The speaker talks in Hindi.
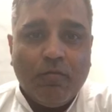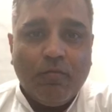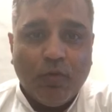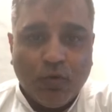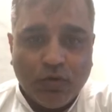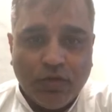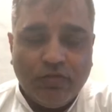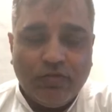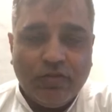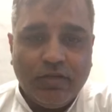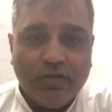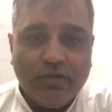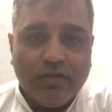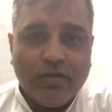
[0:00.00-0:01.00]
मोदी जी
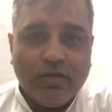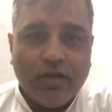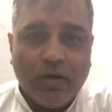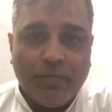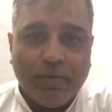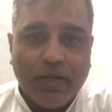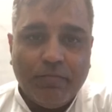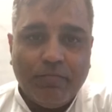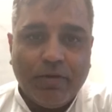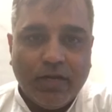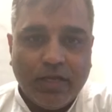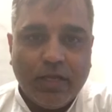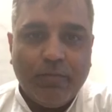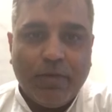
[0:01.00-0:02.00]
अपने
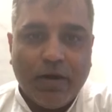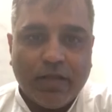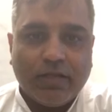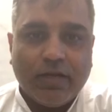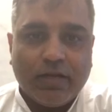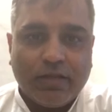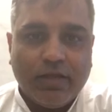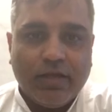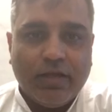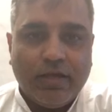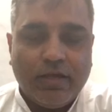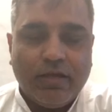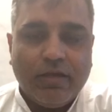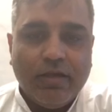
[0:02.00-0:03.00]
मन की बात करते
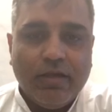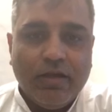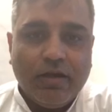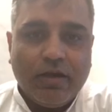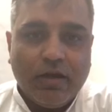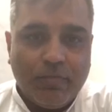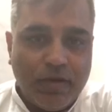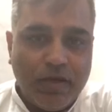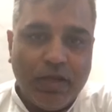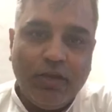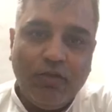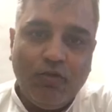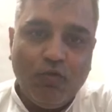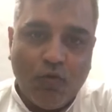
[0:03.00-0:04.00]
हैं कभी
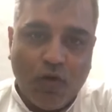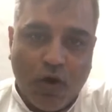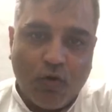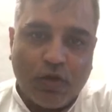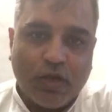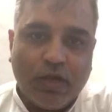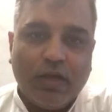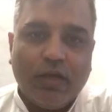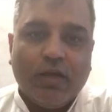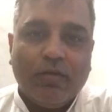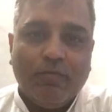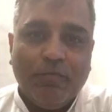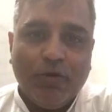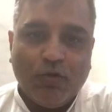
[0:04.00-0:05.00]
इन युवाओं के
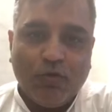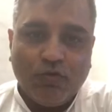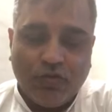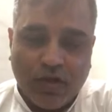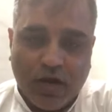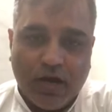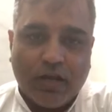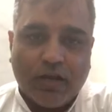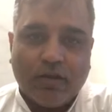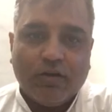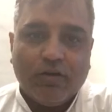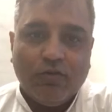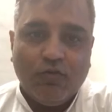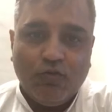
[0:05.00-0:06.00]
बेरोजगार
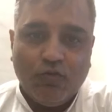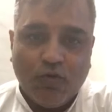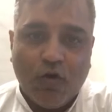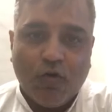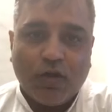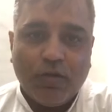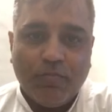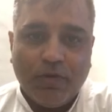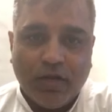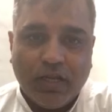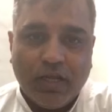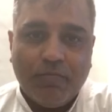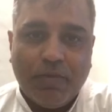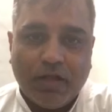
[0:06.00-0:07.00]
युवाओं की मन
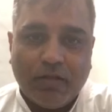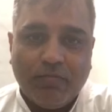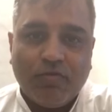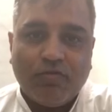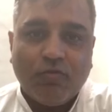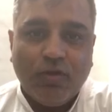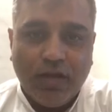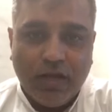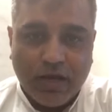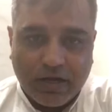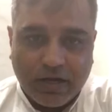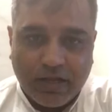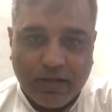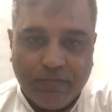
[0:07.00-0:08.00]
की बात भी सुन लिया
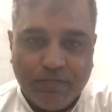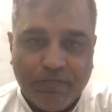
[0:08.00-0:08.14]
करें